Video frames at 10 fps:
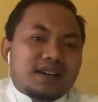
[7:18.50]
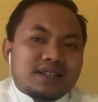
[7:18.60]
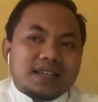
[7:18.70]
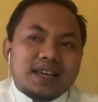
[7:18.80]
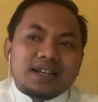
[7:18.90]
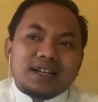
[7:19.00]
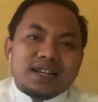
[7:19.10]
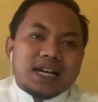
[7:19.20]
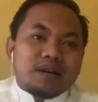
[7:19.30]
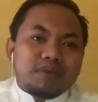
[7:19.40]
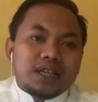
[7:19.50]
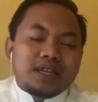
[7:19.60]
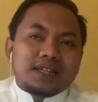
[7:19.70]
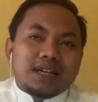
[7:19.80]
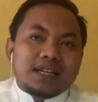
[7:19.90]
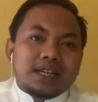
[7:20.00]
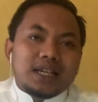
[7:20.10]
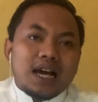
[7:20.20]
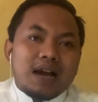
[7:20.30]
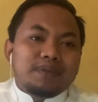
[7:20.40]
Sekian dari kami.
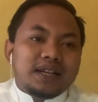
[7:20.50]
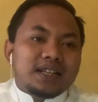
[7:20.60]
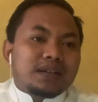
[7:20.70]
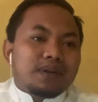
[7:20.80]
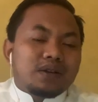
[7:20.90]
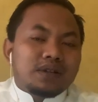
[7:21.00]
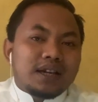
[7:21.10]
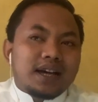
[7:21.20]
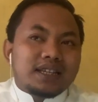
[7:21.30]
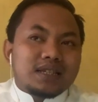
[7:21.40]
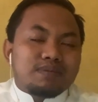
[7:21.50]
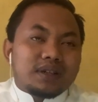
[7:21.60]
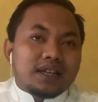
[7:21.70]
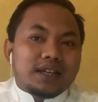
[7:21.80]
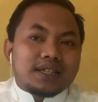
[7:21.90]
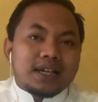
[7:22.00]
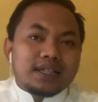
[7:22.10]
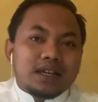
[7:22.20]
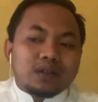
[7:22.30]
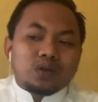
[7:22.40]
Jadi update yang terbarunya hanya seperti ini
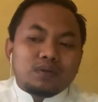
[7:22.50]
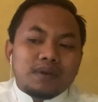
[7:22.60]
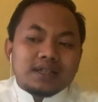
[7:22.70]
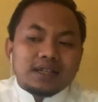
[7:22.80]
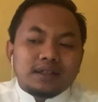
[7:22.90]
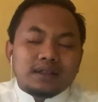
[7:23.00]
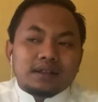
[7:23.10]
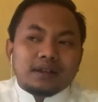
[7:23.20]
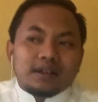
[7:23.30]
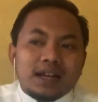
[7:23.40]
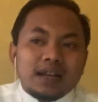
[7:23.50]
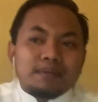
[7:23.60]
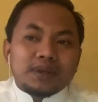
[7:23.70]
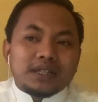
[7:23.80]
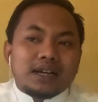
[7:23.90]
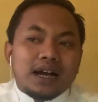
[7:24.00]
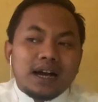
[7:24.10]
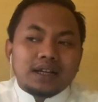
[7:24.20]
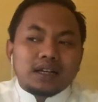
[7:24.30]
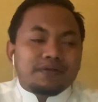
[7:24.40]
saja yaitu masih dalam
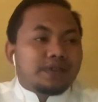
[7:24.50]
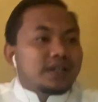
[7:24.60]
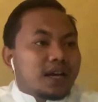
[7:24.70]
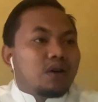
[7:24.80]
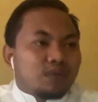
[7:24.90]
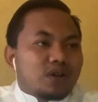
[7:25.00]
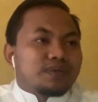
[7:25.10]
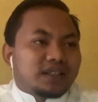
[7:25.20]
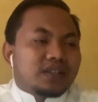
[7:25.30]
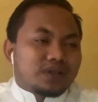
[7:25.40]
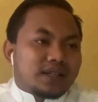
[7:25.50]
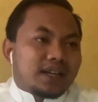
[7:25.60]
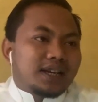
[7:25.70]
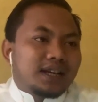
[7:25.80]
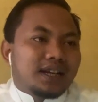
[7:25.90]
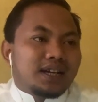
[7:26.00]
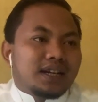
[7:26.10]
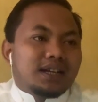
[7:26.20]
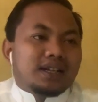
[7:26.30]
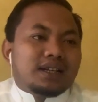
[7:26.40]
pencegahan visa umrah seperti itu Ustaz.
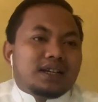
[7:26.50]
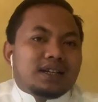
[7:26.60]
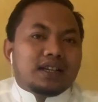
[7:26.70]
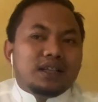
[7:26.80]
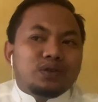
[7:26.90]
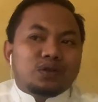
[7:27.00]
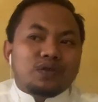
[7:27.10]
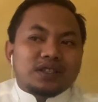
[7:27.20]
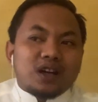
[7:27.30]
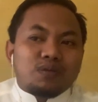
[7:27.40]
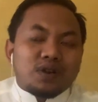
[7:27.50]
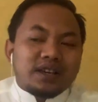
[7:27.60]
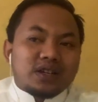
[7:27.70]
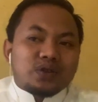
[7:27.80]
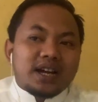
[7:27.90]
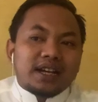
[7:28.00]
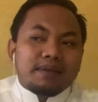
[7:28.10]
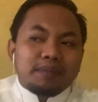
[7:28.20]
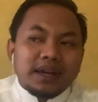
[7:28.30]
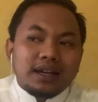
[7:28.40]
Jadi untuk bisa umroh yang sudah
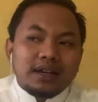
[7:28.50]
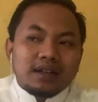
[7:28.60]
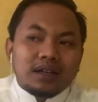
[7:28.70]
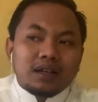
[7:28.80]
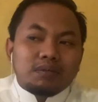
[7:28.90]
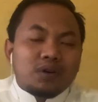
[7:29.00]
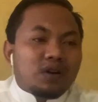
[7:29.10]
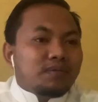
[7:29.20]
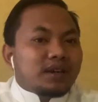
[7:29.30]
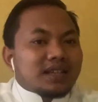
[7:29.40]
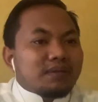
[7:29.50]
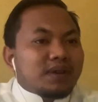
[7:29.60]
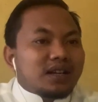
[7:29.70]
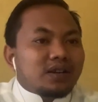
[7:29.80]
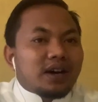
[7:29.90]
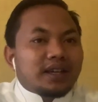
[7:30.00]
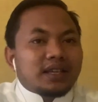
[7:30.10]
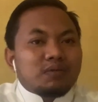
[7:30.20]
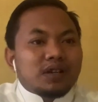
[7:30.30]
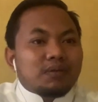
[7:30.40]
nempel, eh, mohon bersabar dan
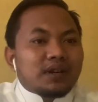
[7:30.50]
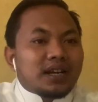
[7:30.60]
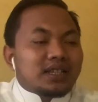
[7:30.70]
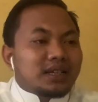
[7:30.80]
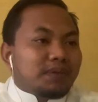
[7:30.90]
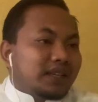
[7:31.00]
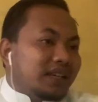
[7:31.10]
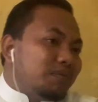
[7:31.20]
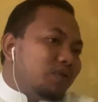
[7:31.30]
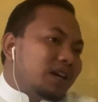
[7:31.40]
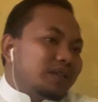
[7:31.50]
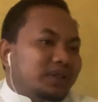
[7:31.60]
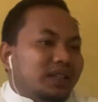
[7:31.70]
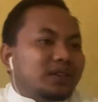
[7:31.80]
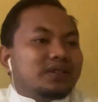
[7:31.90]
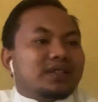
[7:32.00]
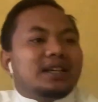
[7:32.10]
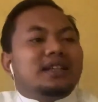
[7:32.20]
doanya mudah-mudahan secepatnya dibuka seperti itu.